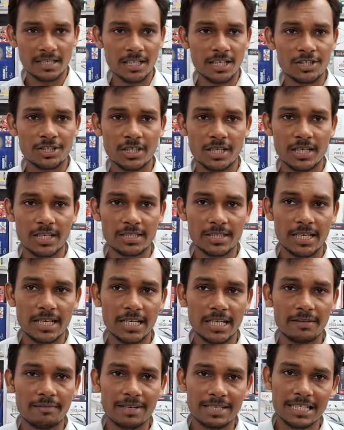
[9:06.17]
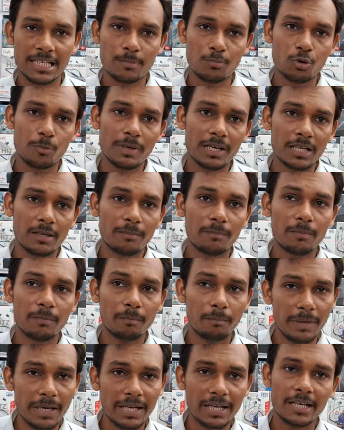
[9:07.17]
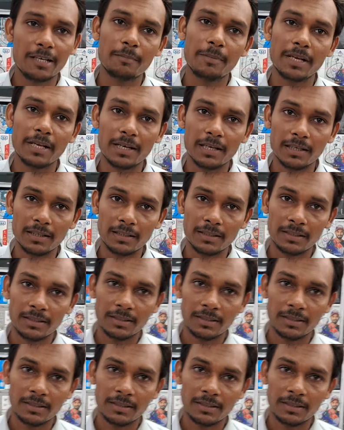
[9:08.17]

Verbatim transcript: पैसा खर्च करना चाहेंगे वैसा आपको बैकअप मिलेगा ही मिलेगा